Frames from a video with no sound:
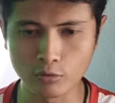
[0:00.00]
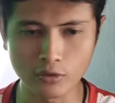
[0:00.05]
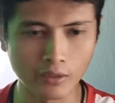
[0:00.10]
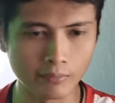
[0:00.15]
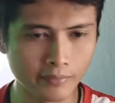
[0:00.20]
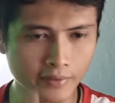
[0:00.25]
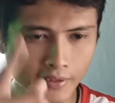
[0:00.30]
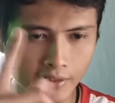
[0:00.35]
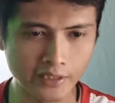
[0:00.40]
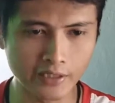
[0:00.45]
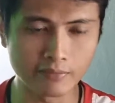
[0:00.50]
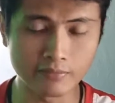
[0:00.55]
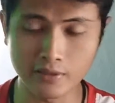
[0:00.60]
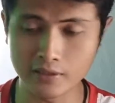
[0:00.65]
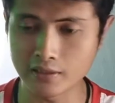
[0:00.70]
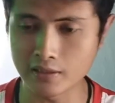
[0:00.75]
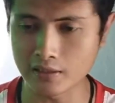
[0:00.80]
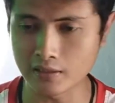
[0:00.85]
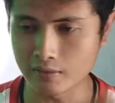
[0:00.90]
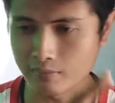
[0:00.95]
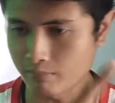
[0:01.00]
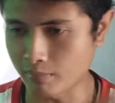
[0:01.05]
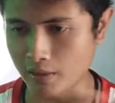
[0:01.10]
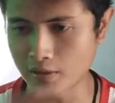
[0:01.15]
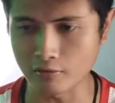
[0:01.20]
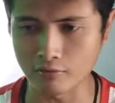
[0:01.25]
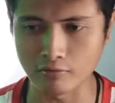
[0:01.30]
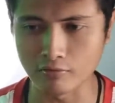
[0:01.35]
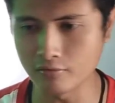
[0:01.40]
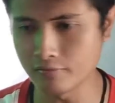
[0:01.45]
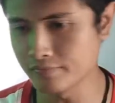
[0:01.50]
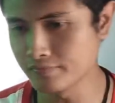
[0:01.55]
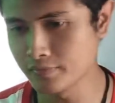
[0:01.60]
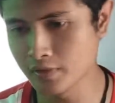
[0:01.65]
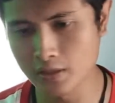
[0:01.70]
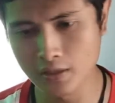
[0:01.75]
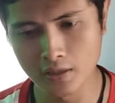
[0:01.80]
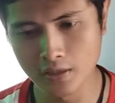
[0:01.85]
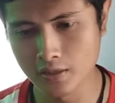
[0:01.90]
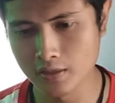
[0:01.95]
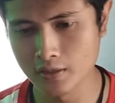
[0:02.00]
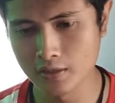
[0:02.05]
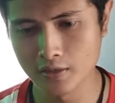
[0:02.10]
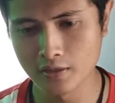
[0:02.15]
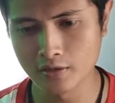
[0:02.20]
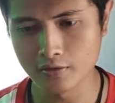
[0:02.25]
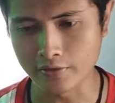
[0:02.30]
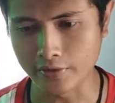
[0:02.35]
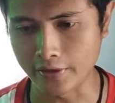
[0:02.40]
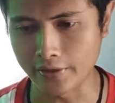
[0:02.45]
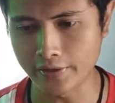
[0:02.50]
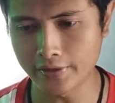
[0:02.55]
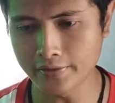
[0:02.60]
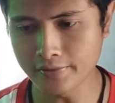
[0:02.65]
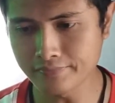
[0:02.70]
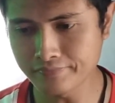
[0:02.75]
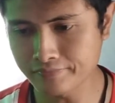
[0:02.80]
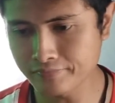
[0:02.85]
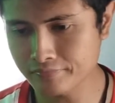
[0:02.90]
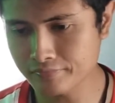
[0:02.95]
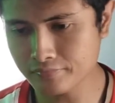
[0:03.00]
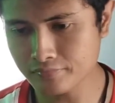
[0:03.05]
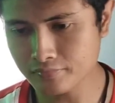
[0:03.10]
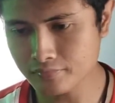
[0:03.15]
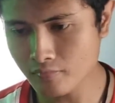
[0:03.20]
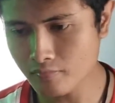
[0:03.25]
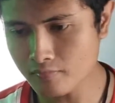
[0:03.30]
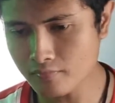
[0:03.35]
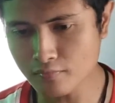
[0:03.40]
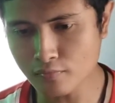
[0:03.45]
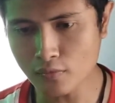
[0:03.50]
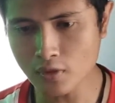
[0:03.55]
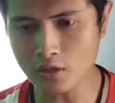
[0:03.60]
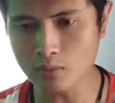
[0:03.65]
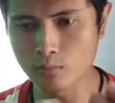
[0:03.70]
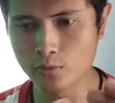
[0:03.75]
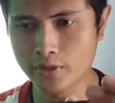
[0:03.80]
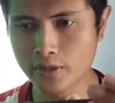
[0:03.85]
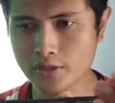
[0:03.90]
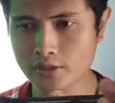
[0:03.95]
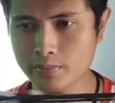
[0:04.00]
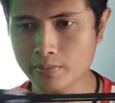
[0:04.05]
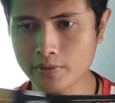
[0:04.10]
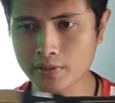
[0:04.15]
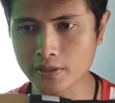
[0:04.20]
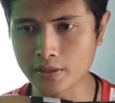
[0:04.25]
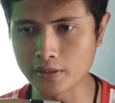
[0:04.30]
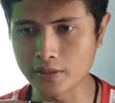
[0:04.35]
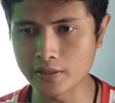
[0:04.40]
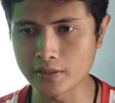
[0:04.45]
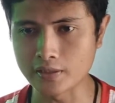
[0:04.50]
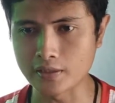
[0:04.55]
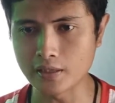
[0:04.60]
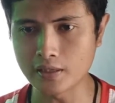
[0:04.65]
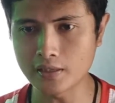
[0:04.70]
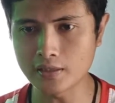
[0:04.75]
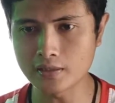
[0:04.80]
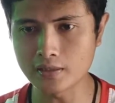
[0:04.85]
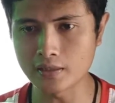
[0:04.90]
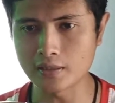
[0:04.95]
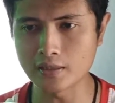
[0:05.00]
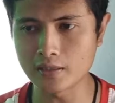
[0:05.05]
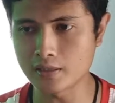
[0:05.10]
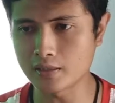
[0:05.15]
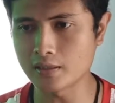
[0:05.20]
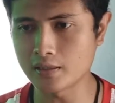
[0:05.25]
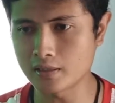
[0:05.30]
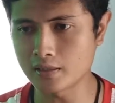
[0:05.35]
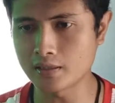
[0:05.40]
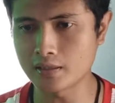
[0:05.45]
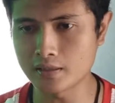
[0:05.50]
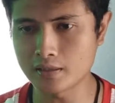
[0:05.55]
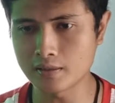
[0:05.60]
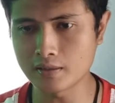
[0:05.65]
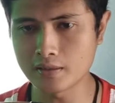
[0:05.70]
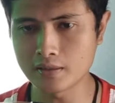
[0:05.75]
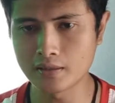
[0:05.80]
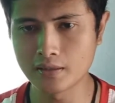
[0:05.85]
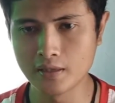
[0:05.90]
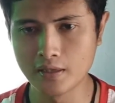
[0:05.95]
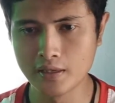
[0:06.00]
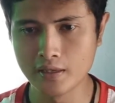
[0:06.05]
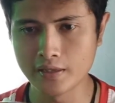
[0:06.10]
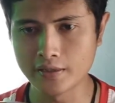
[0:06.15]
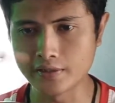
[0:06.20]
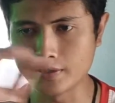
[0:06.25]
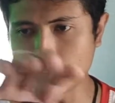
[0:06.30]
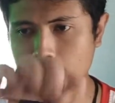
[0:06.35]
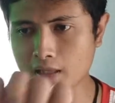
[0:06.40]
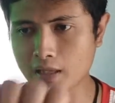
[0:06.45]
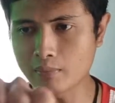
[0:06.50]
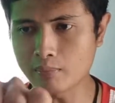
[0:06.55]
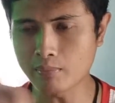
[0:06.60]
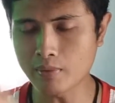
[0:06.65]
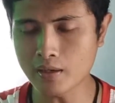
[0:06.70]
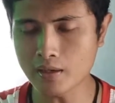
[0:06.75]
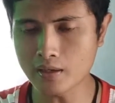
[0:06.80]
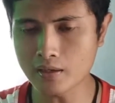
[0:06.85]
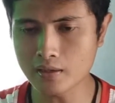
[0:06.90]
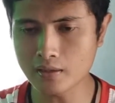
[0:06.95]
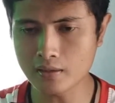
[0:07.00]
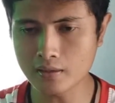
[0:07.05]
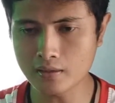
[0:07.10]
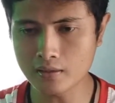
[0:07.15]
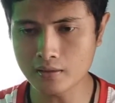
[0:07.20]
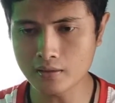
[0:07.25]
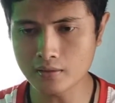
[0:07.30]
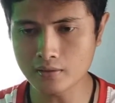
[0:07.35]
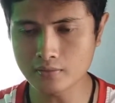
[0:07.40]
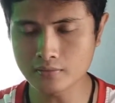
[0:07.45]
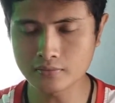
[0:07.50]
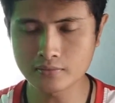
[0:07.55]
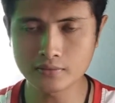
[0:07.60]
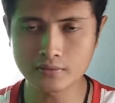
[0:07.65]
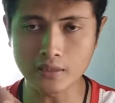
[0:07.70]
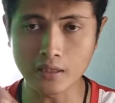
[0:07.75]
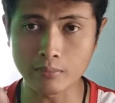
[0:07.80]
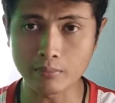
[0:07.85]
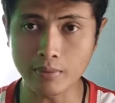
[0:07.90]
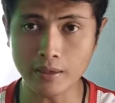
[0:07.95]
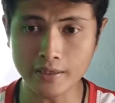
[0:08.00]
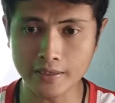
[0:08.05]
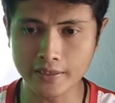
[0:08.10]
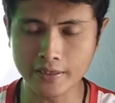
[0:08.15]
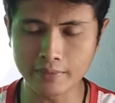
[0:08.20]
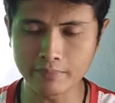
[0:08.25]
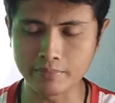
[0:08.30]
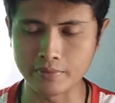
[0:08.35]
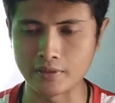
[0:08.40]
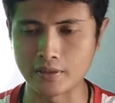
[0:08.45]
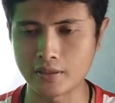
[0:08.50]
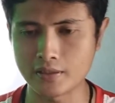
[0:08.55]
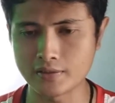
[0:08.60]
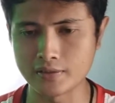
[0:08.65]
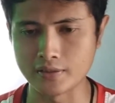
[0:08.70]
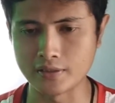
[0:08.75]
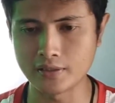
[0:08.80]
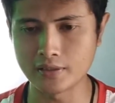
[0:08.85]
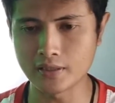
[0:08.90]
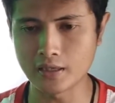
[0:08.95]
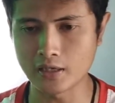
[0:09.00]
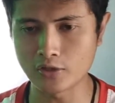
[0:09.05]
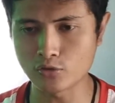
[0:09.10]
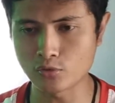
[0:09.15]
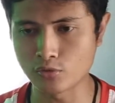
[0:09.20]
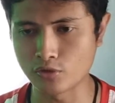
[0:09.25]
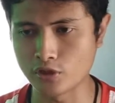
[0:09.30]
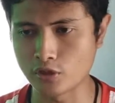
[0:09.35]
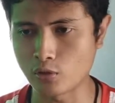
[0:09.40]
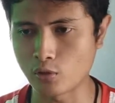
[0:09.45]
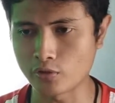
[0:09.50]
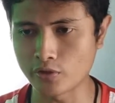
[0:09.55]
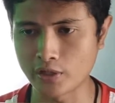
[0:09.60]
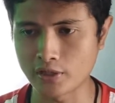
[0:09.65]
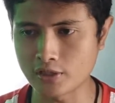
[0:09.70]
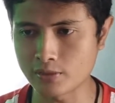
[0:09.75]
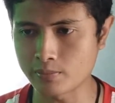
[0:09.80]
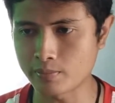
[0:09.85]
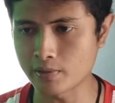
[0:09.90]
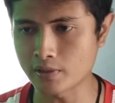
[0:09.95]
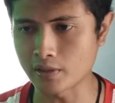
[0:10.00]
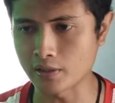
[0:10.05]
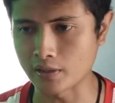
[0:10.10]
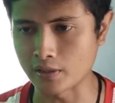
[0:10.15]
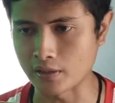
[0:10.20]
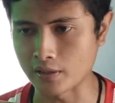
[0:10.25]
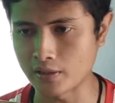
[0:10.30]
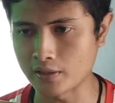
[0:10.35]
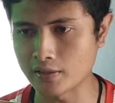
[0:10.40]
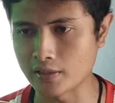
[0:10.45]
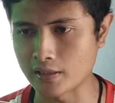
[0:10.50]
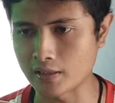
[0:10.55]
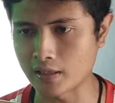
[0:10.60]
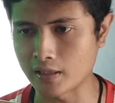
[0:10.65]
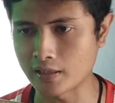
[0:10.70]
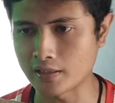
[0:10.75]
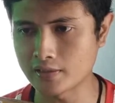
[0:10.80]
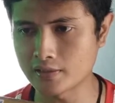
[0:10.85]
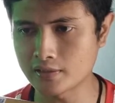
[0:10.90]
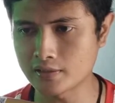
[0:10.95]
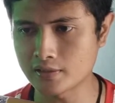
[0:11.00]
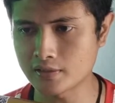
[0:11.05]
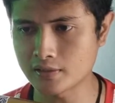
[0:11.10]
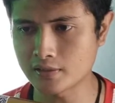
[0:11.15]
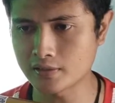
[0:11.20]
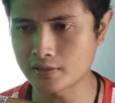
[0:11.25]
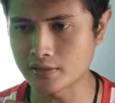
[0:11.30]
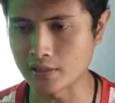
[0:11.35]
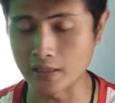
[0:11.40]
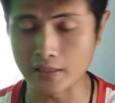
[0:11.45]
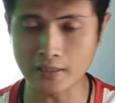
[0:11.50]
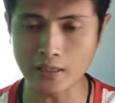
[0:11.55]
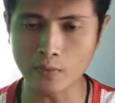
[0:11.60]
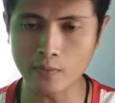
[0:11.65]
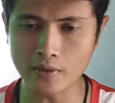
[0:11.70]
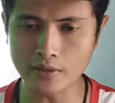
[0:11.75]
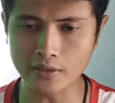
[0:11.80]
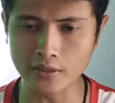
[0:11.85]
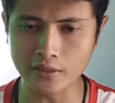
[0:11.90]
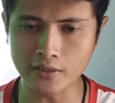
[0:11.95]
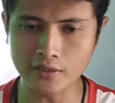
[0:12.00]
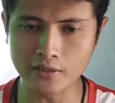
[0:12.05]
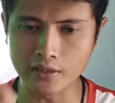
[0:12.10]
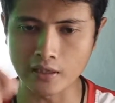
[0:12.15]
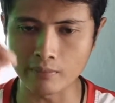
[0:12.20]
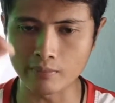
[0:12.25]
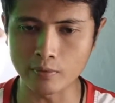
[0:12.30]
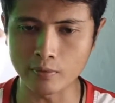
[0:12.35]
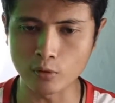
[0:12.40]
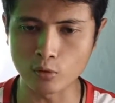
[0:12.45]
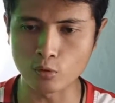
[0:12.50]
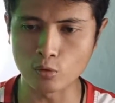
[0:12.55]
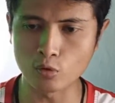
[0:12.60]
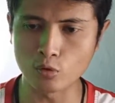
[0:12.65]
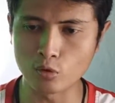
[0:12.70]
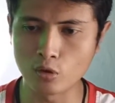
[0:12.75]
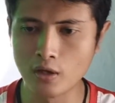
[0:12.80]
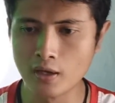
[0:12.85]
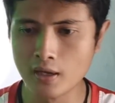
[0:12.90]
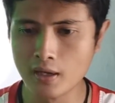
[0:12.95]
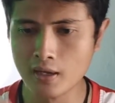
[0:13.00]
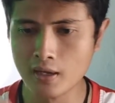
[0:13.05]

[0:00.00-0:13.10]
tapi dikirimnya yang 4U. Oke. Kemudian seperti ini ya. Uh, dia tanpa tanpa grip ya. Jadi langsung di coating seperti ini dan kalian jangan khawatir tidak perlu